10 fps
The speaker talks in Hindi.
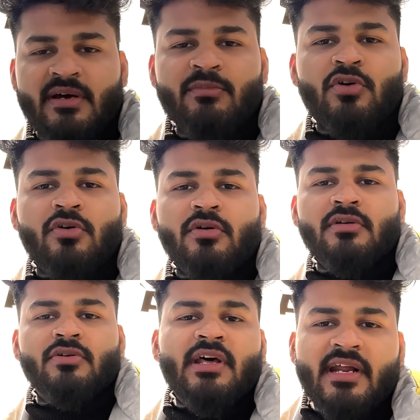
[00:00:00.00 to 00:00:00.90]
हम लोग
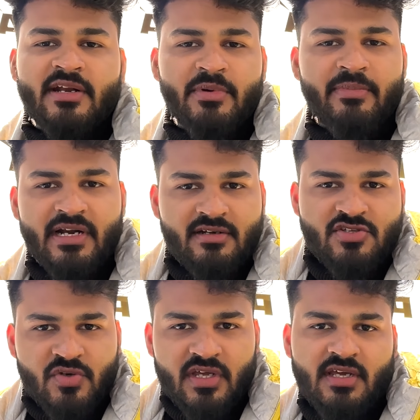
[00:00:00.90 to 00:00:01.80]
गोंडोला राइड में बैठ
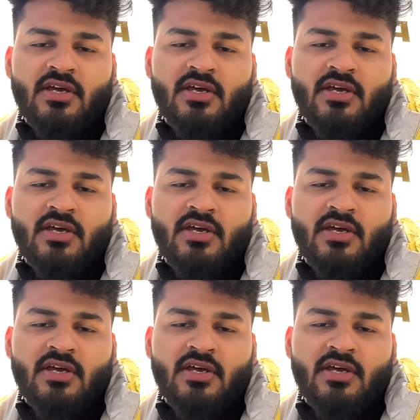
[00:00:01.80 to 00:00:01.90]
चुके